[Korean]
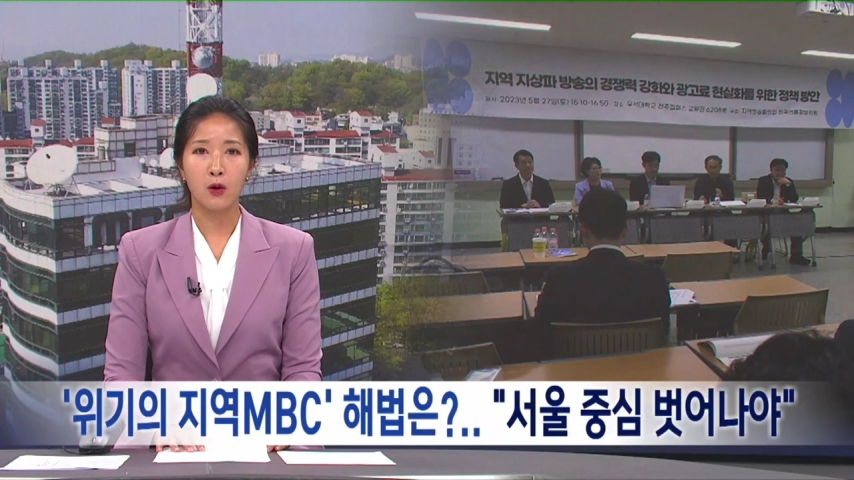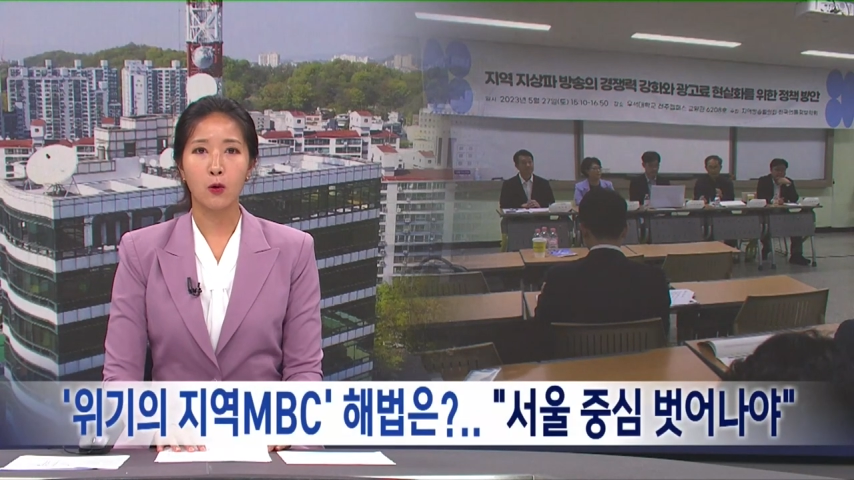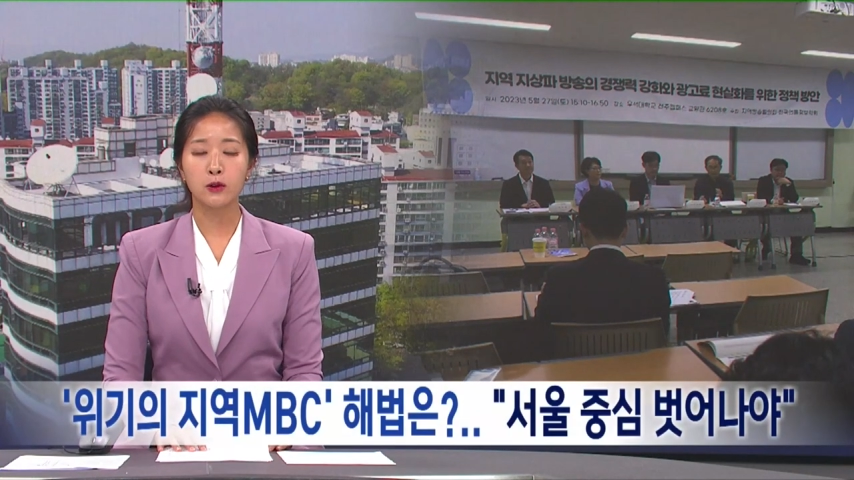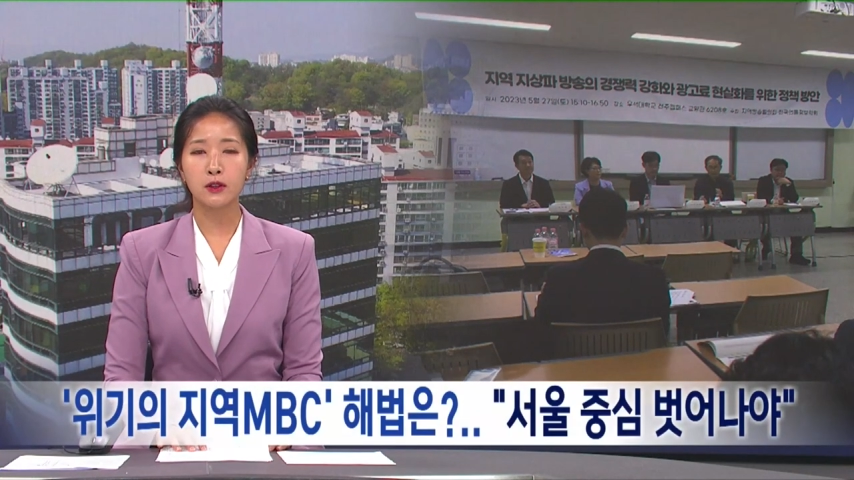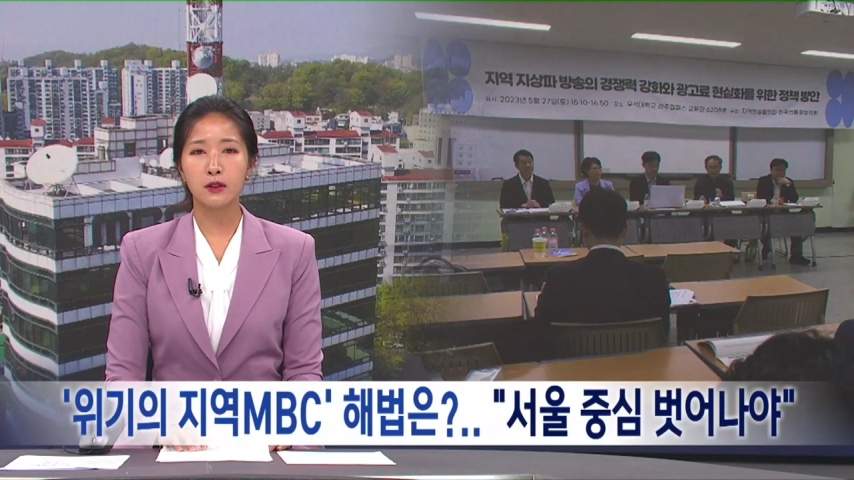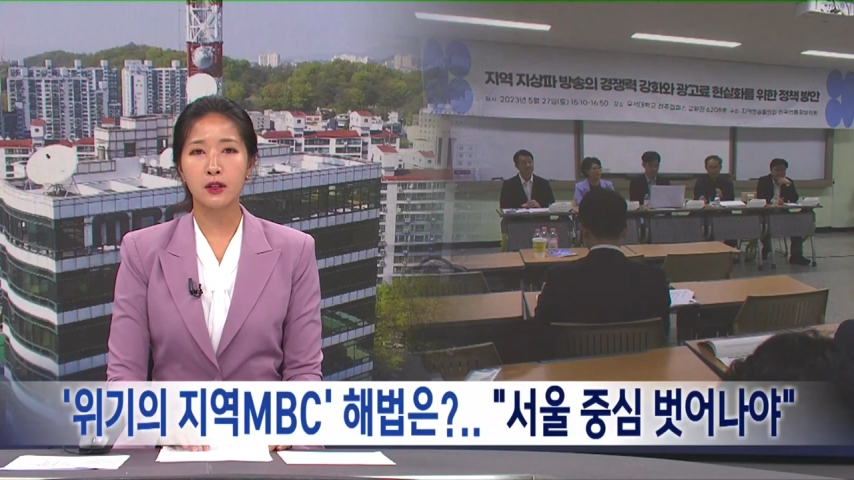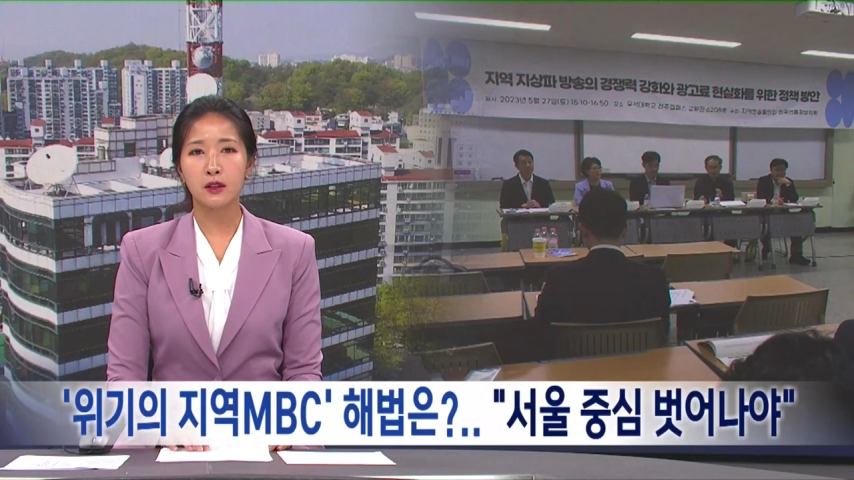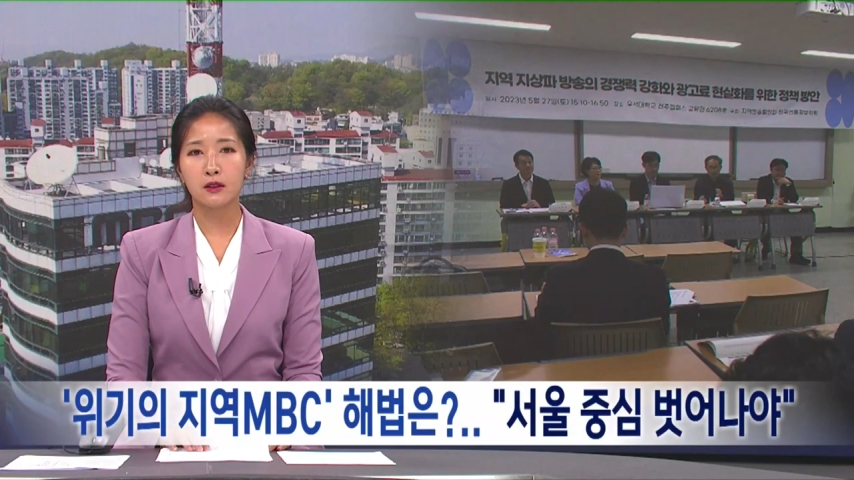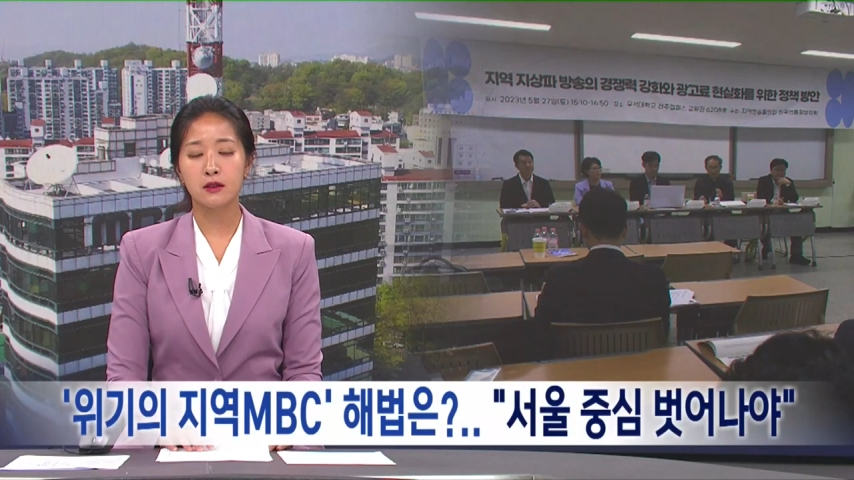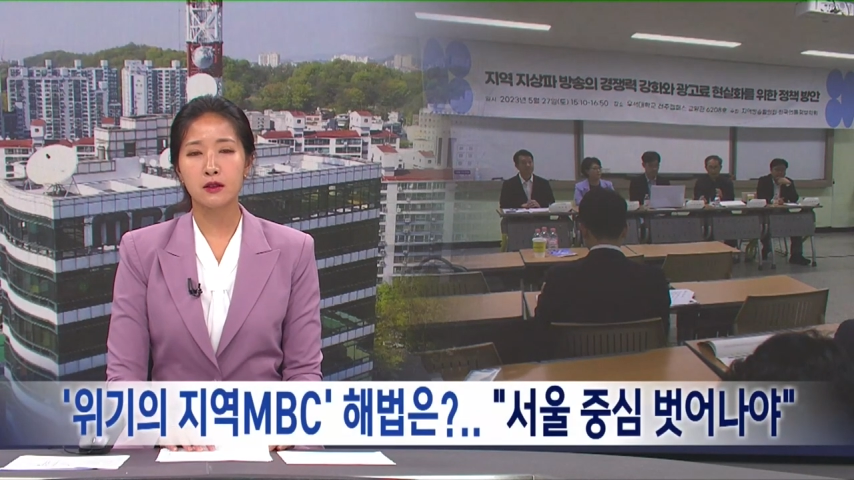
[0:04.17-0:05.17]
OTT
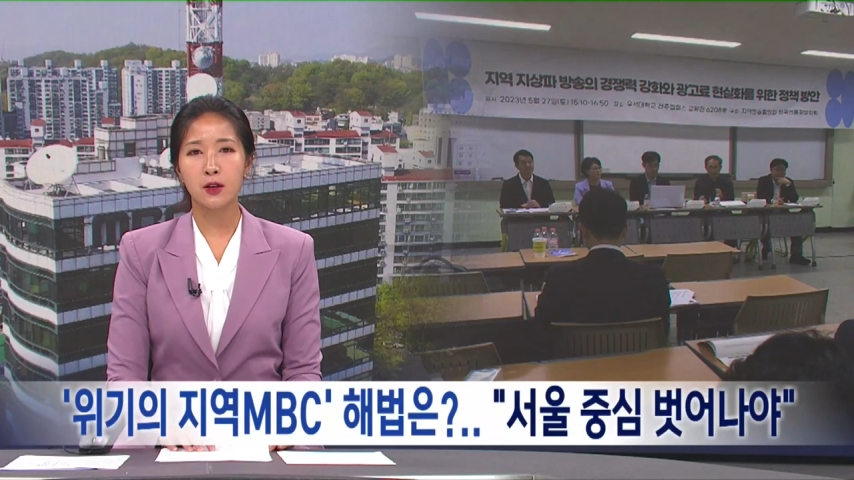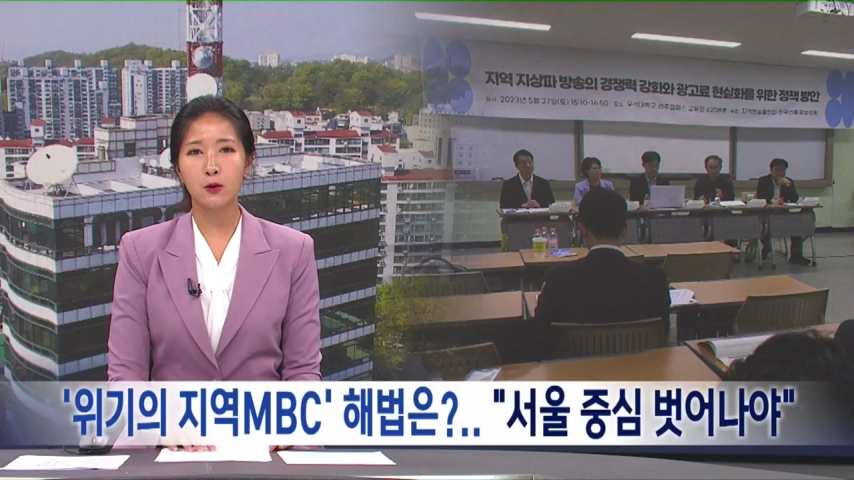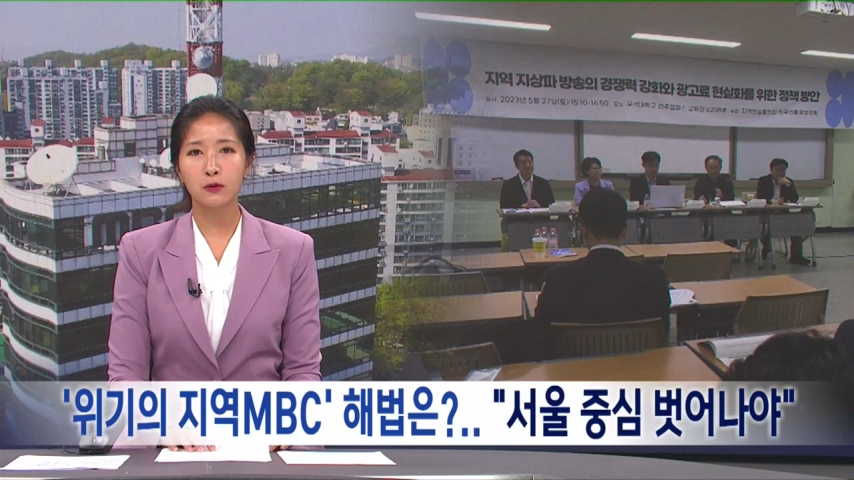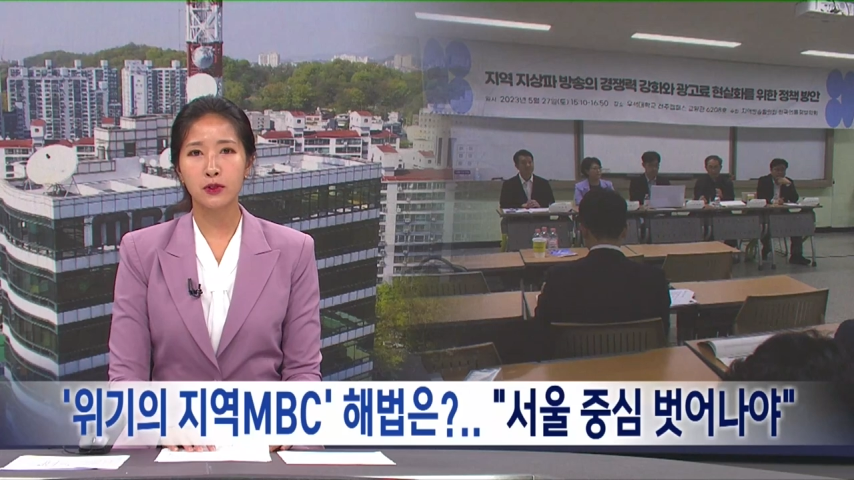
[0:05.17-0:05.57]
같은 새로운